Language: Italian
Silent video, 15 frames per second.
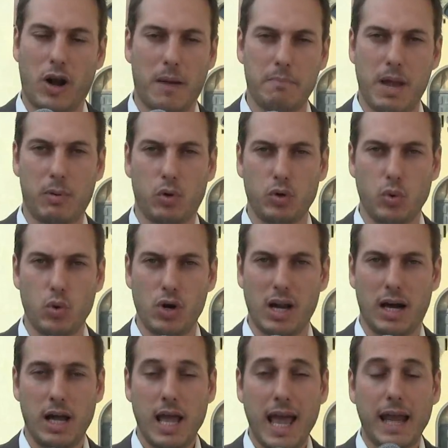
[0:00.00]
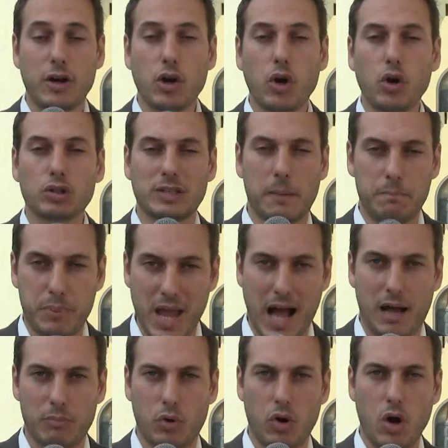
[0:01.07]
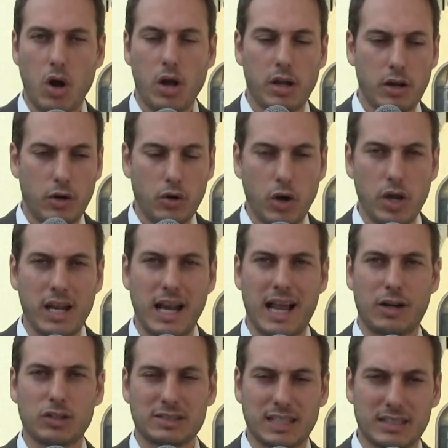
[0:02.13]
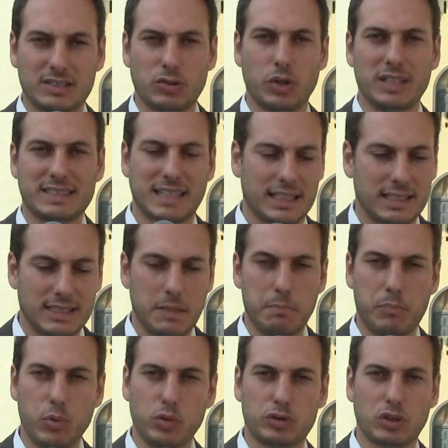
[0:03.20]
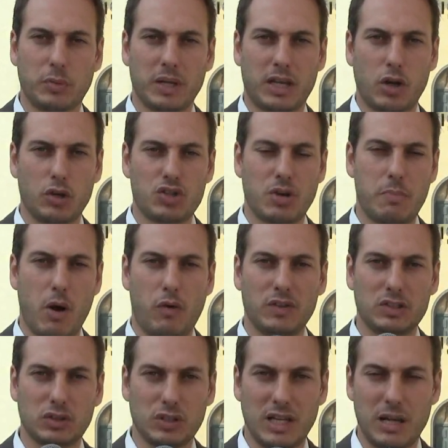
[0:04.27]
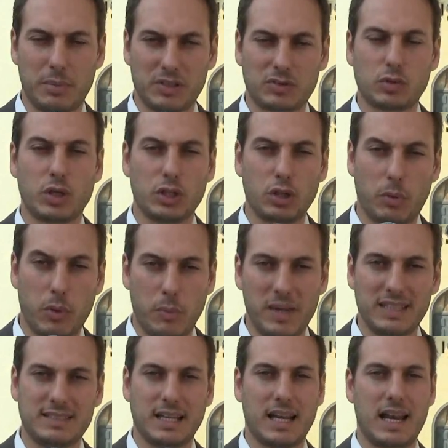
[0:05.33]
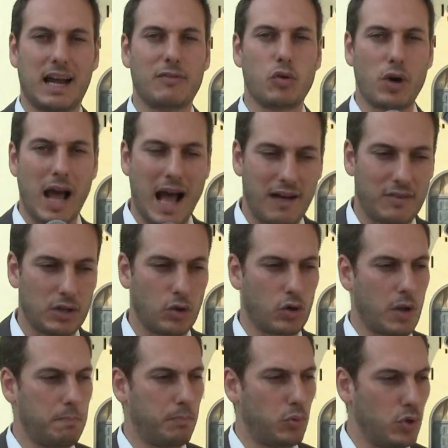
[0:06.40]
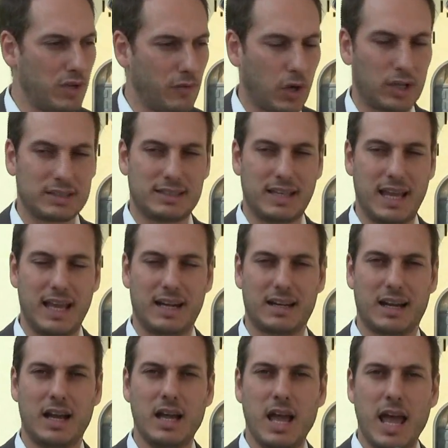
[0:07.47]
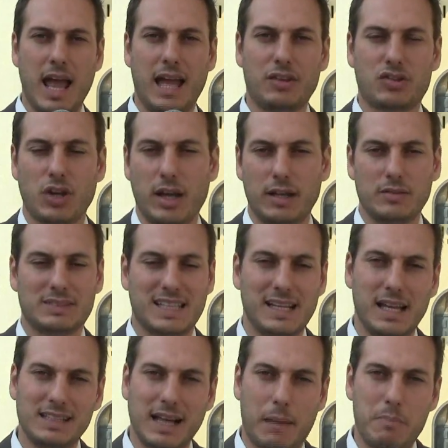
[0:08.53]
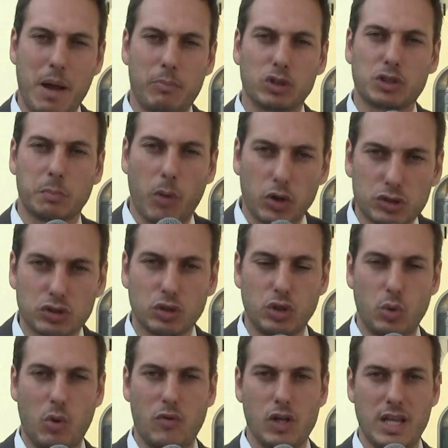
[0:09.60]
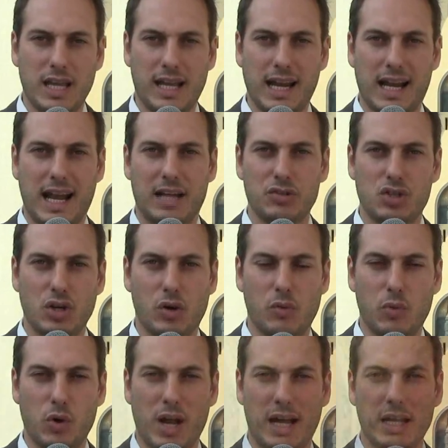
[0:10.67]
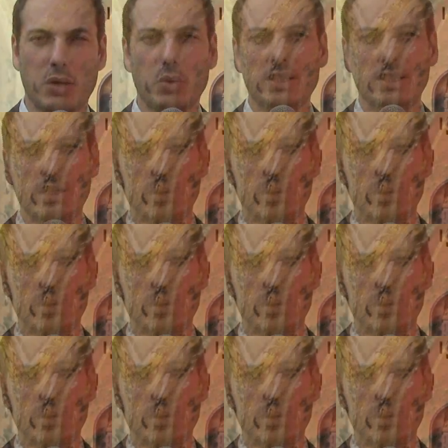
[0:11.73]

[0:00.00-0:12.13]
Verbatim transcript: non abbiamo nulla e non lo sappiamo, noi, la nostra azione è stata d'impulso perché oggi abbiamo visto delle persone dopo mesi che lavoravano, che pulivano a terra, e cioè, abbiamo smosso di nuovo gli ingranaggi comunali, quindi